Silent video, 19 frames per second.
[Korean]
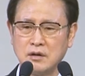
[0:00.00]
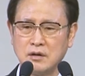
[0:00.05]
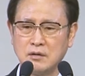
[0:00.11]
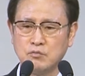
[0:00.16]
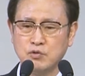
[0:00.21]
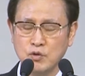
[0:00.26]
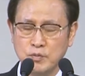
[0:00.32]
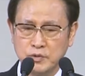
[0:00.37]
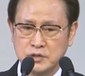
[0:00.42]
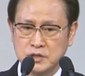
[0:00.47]

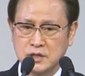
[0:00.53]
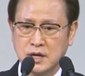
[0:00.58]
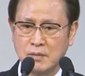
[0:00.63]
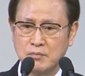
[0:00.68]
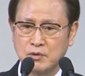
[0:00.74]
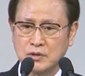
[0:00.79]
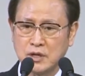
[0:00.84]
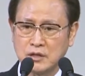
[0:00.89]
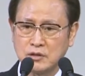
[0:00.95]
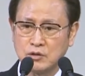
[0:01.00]

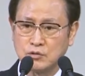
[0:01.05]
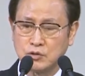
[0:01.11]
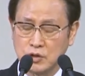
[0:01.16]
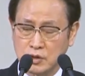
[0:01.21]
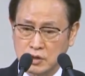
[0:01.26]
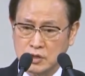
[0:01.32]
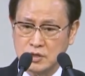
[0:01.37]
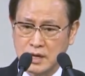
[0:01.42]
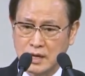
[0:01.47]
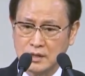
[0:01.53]
부부지간보다도 더
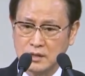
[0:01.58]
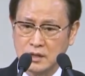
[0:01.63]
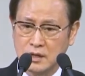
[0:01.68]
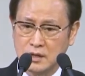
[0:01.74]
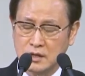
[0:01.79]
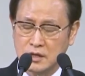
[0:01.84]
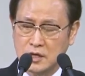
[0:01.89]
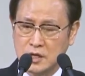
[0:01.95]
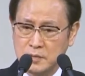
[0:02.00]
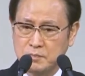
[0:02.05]
귀한
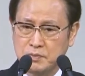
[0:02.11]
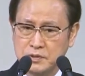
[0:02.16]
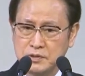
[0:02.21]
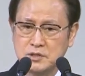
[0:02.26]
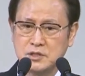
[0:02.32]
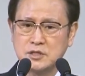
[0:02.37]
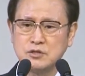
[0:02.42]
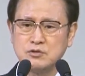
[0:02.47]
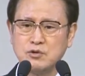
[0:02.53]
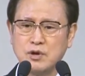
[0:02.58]
깊은
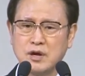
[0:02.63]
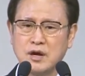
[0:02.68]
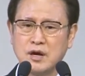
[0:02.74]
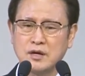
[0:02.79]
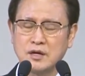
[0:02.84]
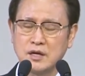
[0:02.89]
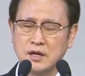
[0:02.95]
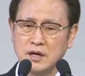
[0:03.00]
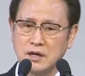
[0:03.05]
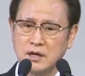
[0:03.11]
친구의
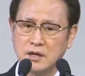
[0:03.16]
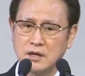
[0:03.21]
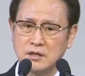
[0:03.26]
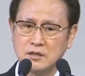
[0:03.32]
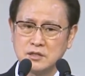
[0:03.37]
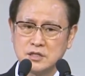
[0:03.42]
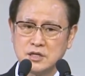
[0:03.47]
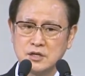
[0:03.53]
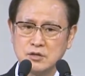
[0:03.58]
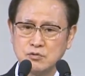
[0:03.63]
관계,
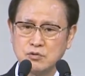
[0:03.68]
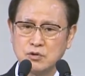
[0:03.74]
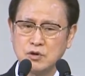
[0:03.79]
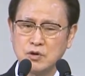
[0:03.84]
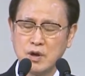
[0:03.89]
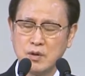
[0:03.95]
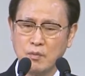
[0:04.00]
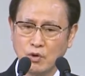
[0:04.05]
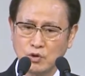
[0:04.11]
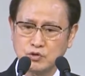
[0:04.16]
친구를
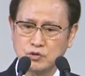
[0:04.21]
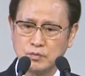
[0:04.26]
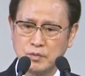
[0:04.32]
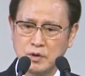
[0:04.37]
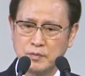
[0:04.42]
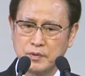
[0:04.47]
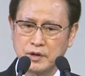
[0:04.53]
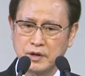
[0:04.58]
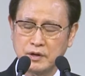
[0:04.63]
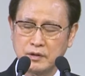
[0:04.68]
위해 목숨을
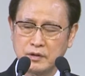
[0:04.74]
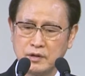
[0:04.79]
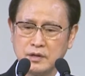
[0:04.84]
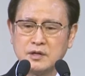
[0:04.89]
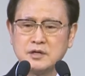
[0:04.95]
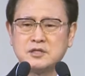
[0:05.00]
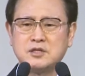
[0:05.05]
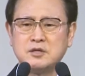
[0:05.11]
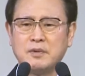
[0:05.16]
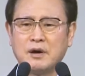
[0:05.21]
버리는
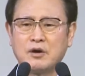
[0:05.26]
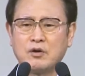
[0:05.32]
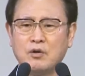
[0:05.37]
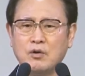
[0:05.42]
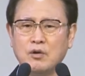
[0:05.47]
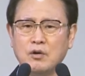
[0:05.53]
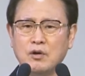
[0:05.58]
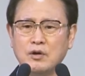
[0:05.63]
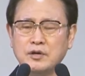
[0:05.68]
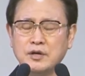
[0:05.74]
이것이 바로
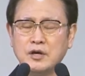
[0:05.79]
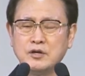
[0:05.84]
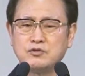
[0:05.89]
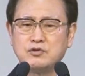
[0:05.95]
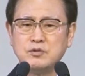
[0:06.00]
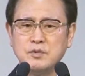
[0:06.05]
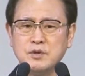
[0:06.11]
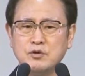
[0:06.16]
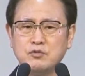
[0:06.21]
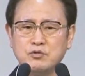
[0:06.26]

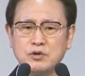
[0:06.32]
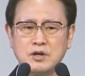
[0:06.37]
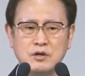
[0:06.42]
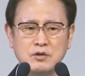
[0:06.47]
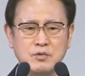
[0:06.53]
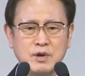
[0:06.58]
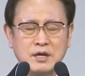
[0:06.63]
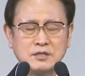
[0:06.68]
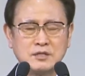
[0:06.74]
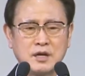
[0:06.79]
예수님이 우리를
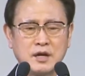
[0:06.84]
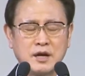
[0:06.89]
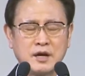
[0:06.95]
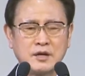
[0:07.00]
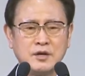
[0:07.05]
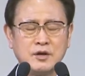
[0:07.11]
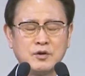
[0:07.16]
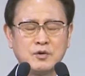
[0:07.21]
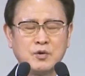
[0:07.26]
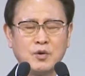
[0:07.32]
위한
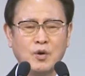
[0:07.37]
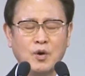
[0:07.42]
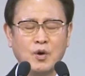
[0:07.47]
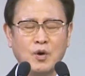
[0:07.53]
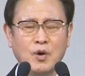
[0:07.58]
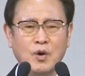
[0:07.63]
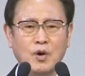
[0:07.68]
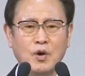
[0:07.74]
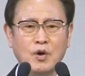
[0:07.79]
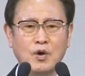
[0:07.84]
사랑이었고
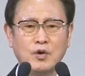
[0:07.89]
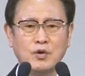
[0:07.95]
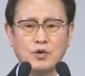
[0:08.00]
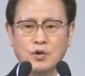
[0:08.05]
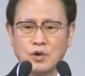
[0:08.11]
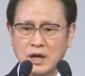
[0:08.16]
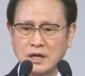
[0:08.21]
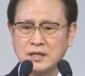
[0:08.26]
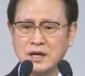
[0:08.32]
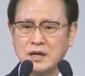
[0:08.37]

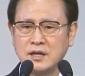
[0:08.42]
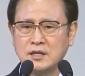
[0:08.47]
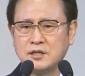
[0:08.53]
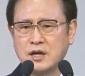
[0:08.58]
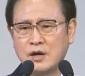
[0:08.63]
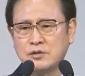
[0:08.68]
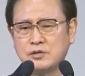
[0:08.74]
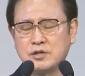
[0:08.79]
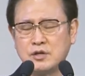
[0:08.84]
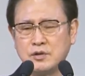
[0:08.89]
요나단이
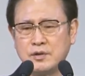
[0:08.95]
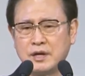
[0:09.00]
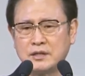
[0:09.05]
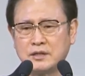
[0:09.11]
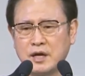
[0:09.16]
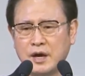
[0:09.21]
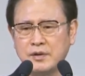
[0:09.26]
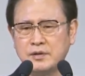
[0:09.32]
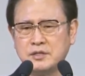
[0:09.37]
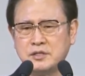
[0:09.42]
다윗을 위한
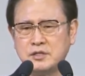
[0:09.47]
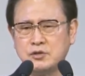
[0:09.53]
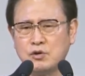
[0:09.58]
다윗이